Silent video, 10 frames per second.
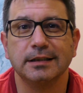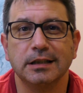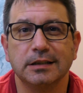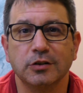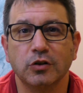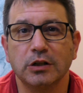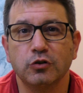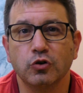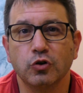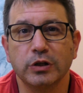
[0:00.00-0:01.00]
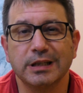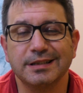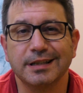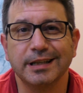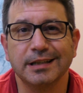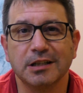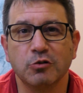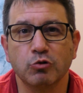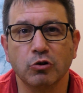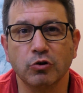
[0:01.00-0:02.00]
El Señor le tocó y enseguida
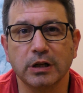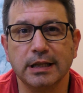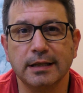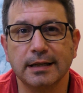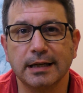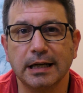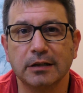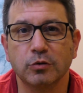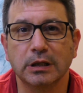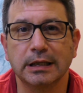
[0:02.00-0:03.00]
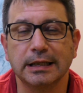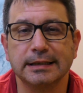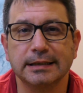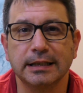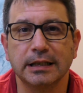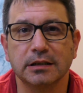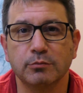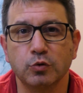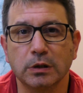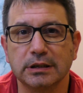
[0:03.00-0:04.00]
se curó, y dice que la suegra enseguida
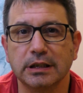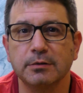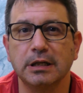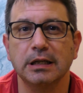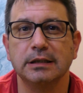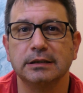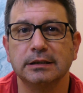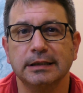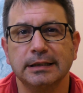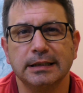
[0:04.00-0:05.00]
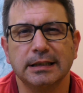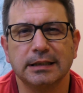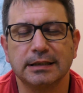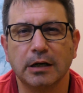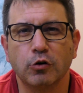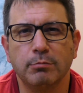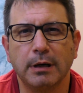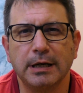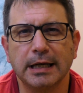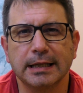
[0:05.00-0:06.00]
se puso a servirles. Se
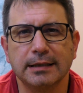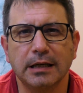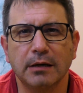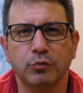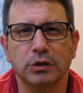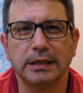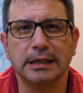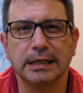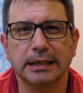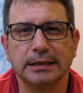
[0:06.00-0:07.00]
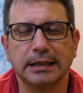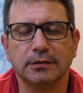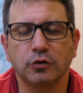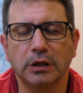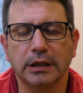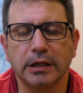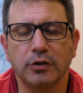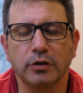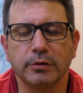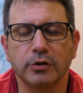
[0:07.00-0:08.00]
agolpaba la gente en la puerta de la casa. Todo
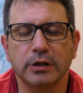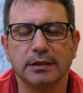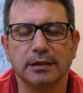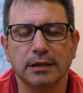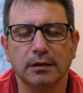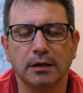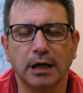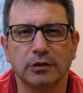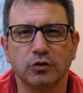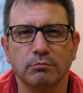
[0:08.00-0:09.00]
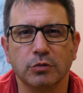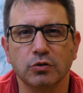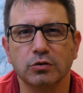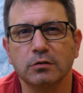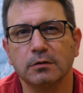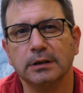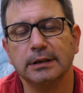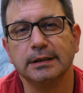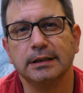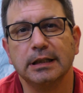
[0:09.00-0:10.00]
aquello debió de ser asombroso.
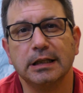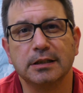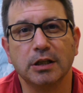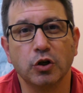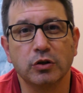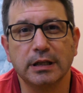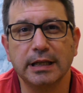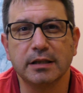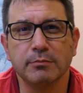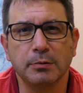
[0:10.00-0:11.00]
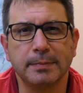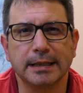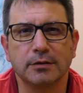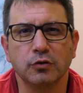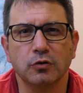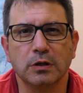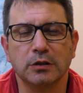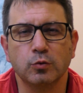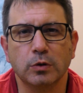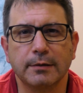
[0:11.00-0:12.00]
El Señor tenía tiempo para todos,
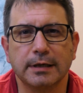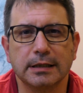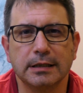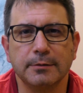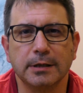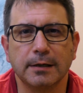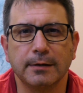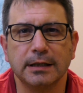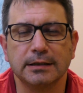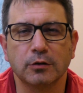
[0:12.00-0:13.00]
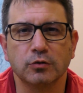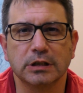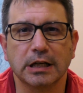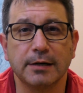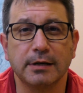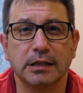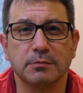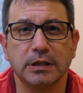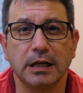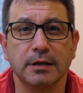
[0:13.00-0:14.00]
les curaba, les liberaba, les aconsejaba,
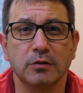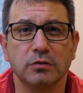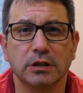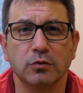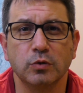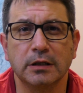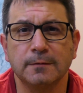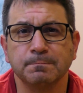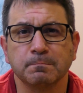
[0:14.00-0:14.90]
les miraba con ternura.